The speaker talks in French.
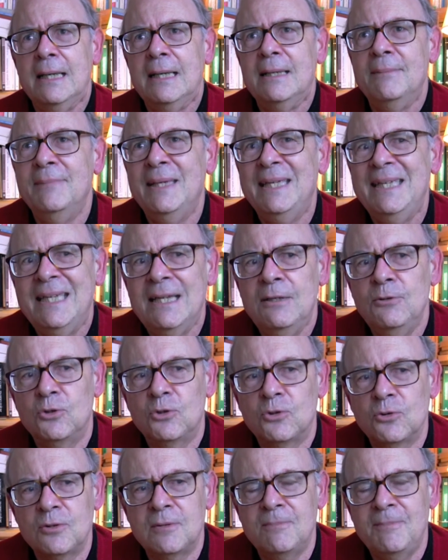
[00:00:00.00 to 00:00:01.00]
Mais il y a une
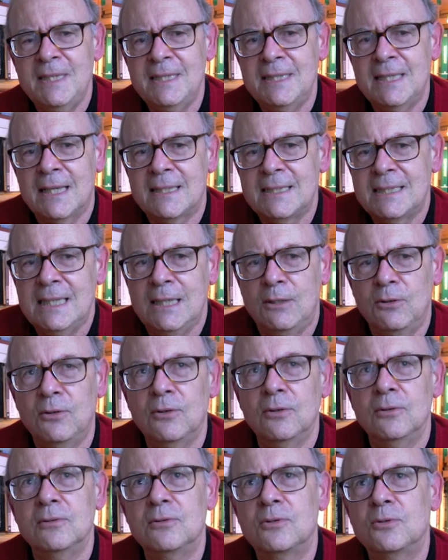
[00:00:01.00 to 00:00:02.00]
chose bizarre, c'est
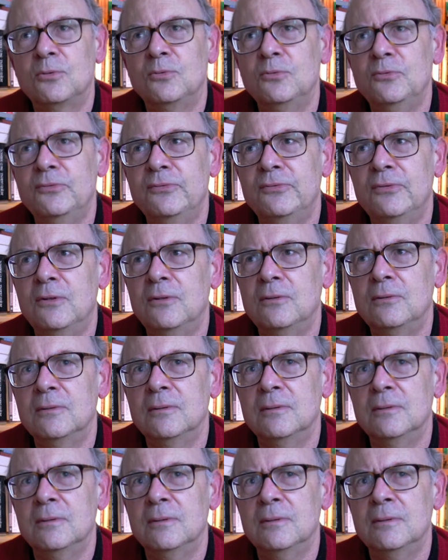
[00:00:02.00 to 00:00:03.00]
que
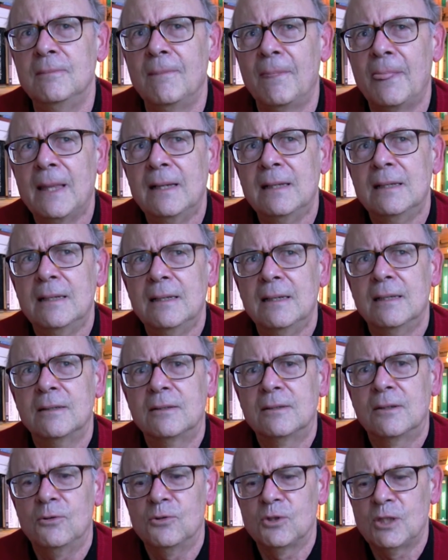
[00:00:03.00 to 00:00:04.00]
souvent, euh,
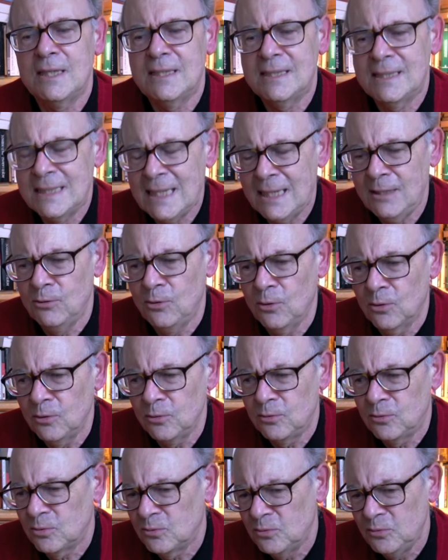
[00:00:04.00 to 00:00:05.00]
quand j'essaye de
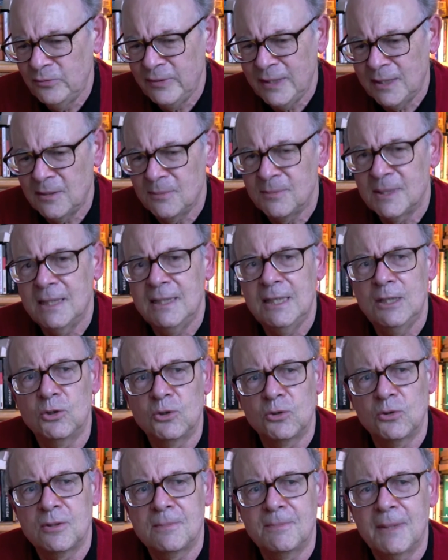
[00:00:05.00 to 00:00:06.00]
retrouver comme ça des
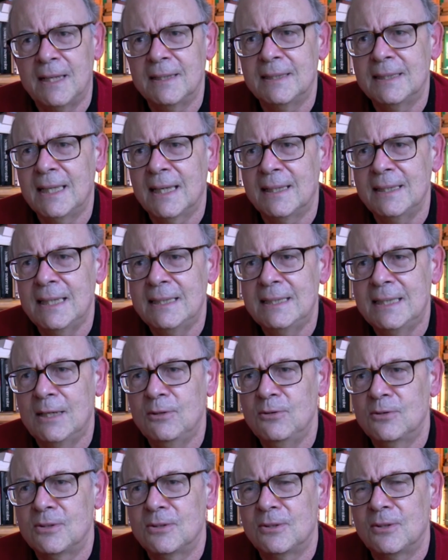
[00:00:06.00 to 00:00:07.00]
choses par Internet, il y a
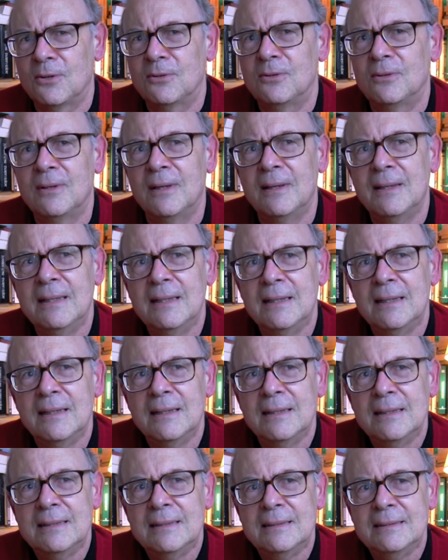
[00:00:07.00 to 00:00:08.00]
une sorte...
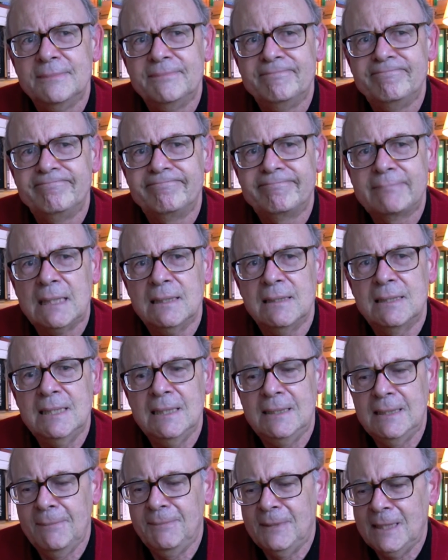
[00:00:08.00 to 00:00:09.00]

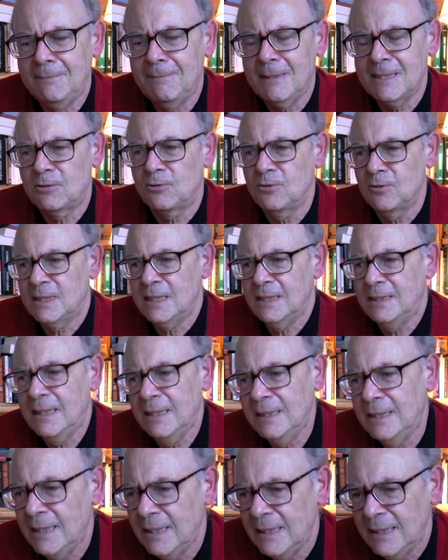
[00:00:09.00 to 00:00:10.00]
C'était peut-être parce que
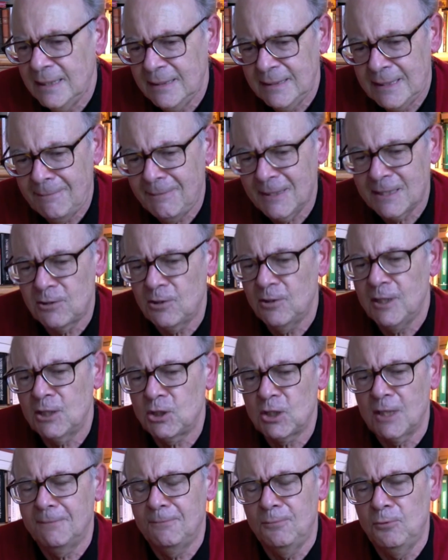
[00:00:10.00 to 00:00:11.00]
c'était des, des,
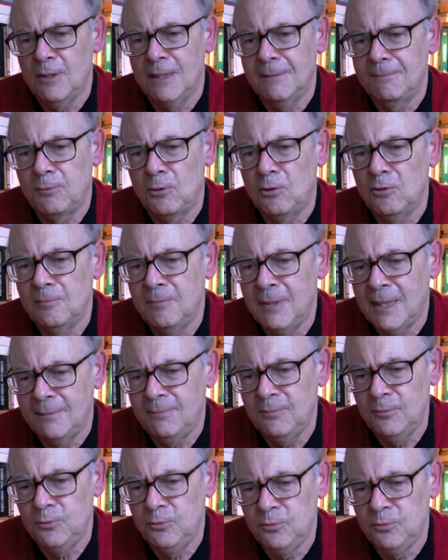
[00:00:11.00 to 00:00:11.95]
personnages un peu improbables